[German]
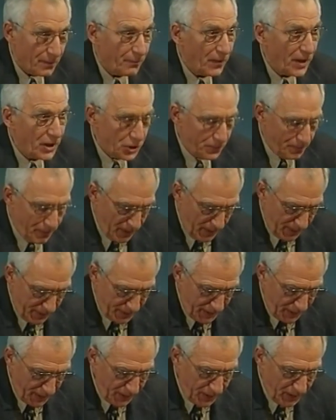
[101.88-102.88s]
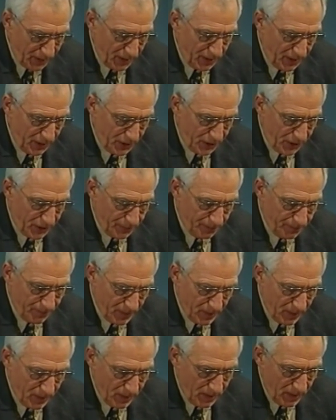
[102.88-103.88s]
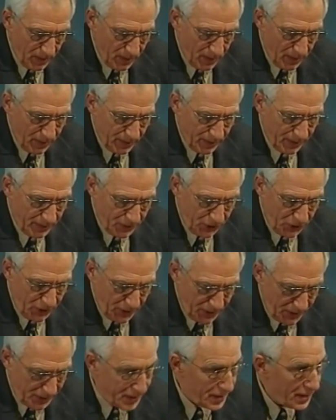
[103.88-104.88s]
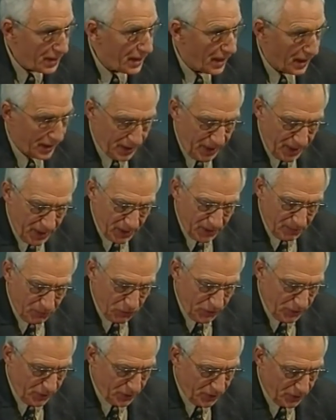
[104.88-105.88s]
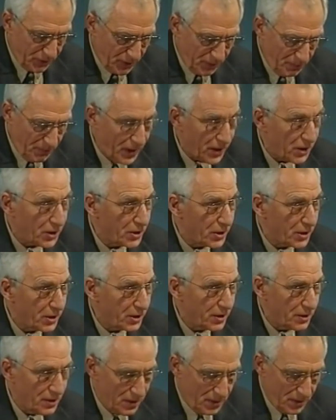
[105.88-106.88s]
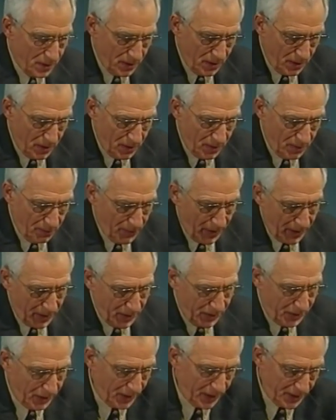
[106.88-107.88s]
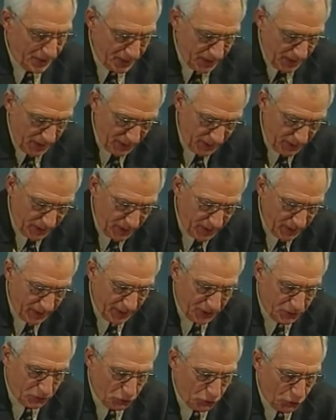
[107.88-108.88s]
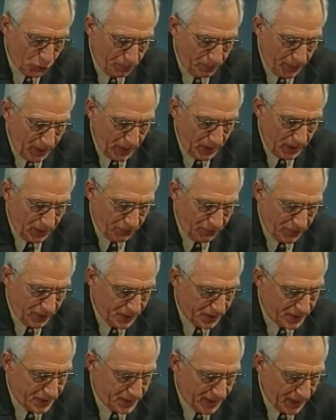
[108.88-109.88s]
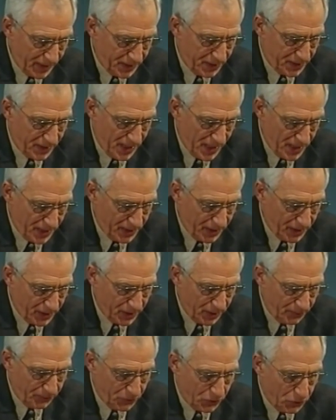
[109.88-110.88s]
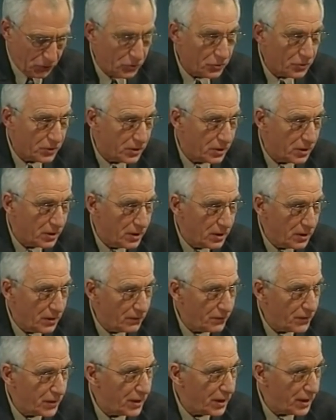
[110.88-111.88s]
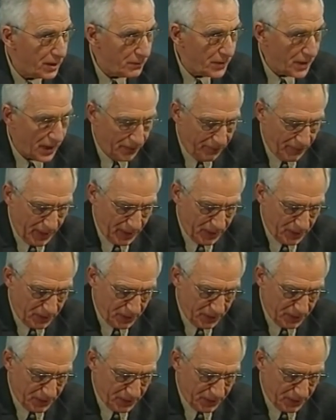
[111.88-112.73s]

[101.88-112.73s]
Manchmal denke ich, dass ich nicht Sie erklären muss, sondern mich. Mein Interesse an ihr, das so spät, fast sechs Jahre nach ihrem Tod, wieder in mir erwacht